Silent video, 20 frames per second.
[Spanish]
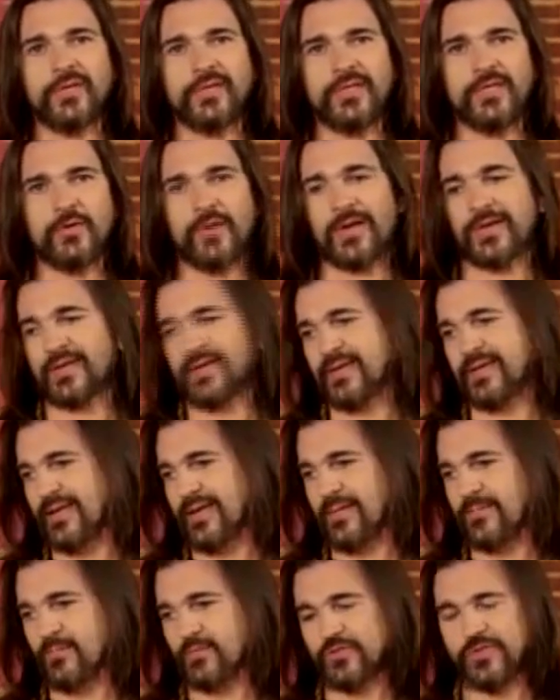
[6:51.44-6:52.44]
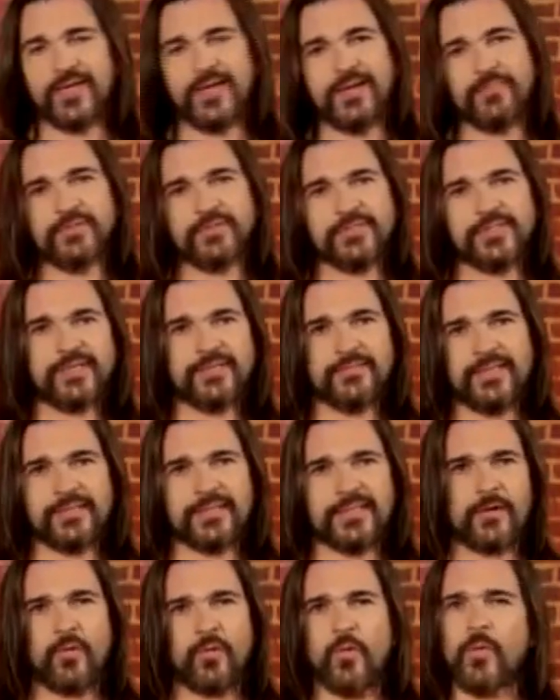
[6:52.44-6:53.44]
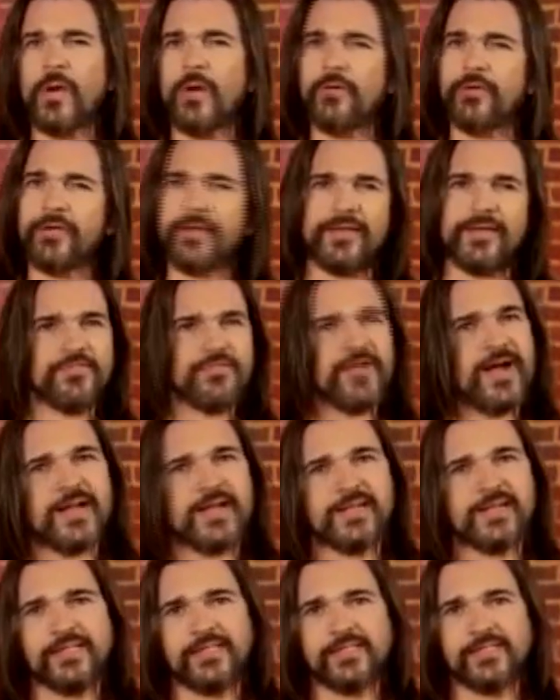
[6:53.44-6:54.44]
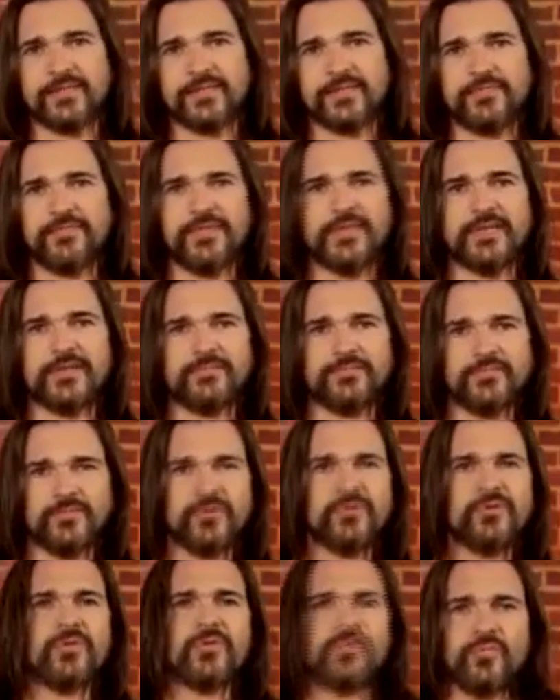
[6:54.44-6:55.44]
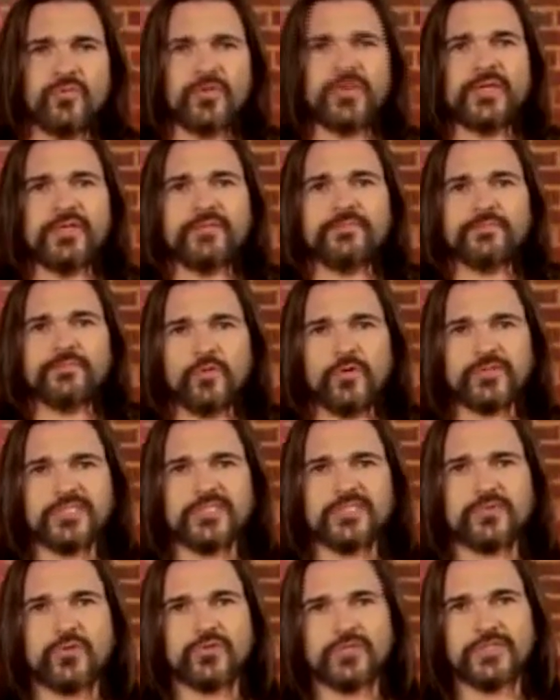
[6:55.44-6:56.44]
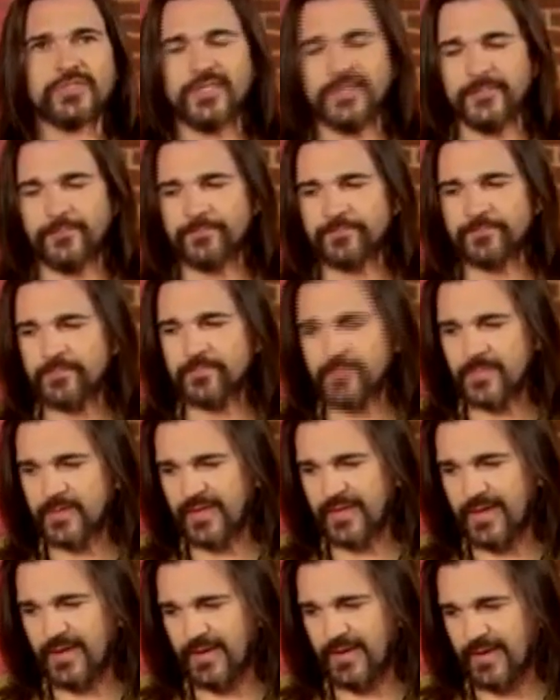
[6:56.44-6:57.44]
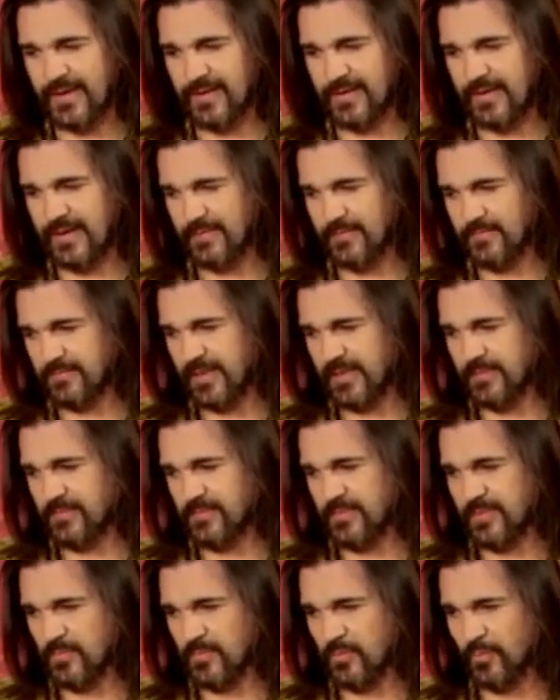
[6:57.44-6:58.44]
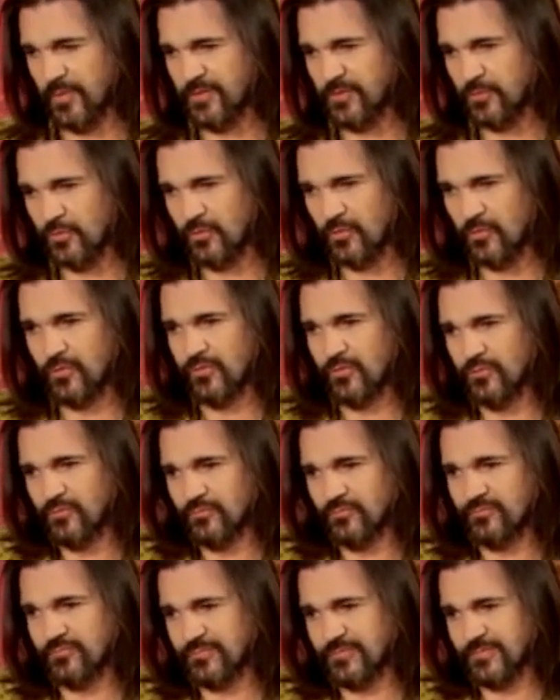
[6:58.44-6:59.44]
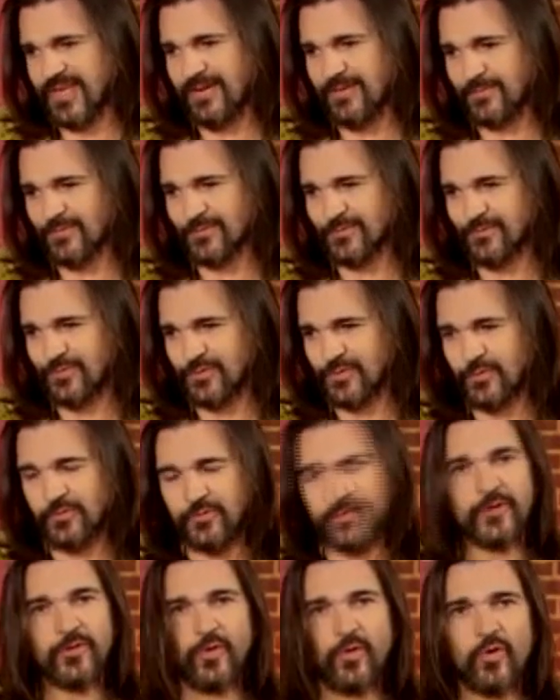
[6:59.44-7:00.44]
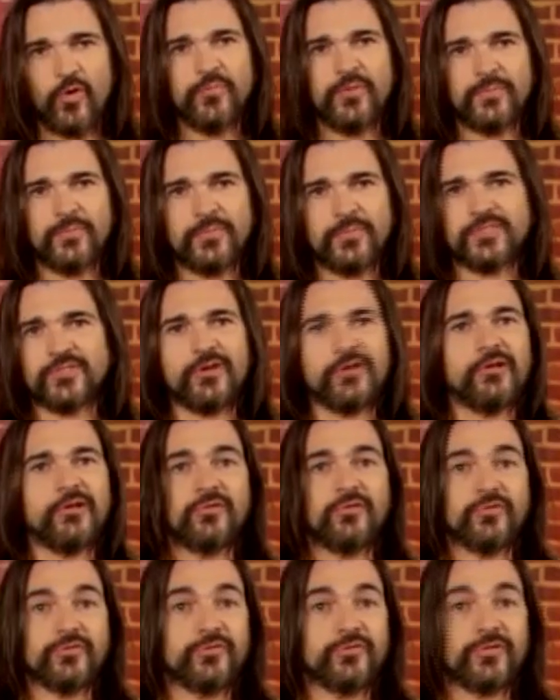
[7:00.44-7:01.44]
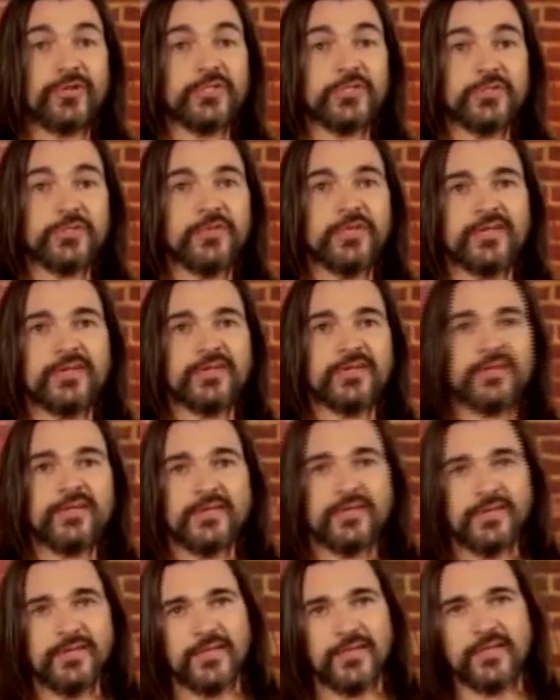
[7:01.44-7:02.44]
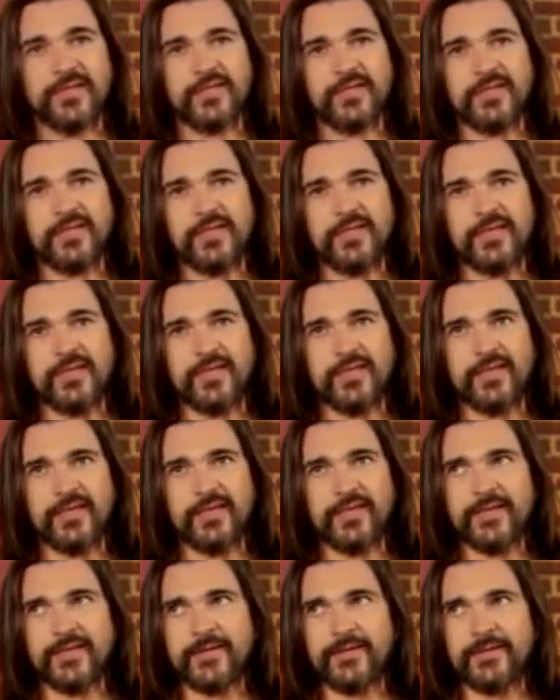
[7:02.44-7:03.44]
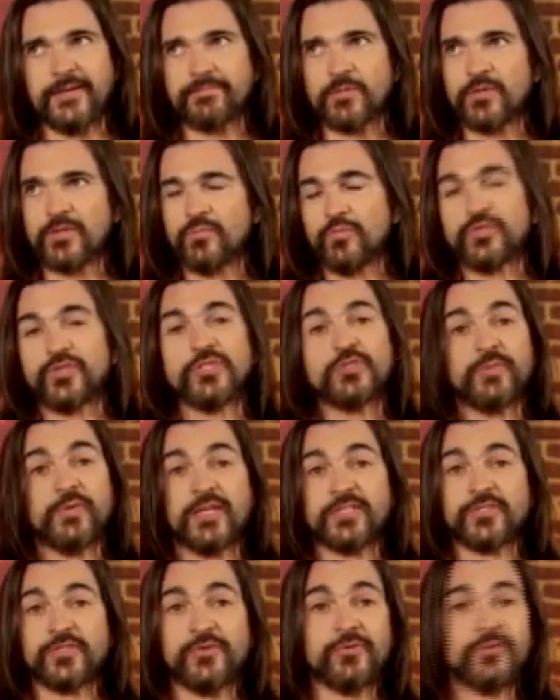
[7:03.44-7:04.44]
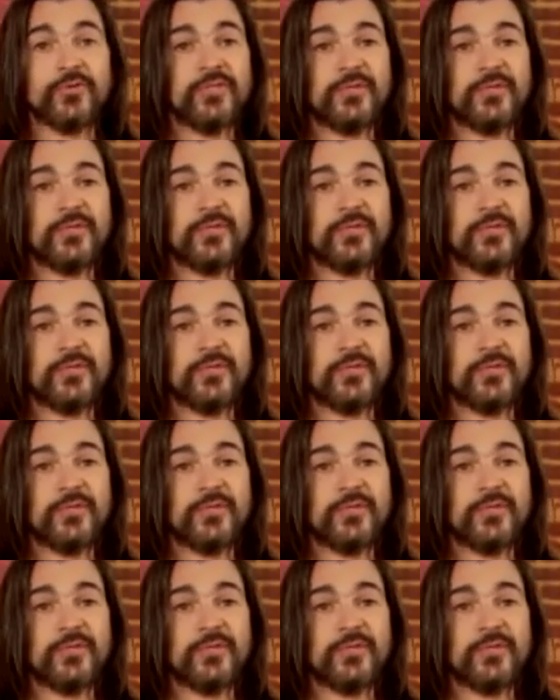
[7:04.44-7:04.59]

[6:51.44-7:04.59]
igual que la música pues de, de Tacuba o de Caifanes, en fin, ¿no? Como que todas esas cosas que, que en, mi momento digamos, donde vivía en Colombia, pues eso era lo que yo recibía. Eh, entonces, mucha inspiración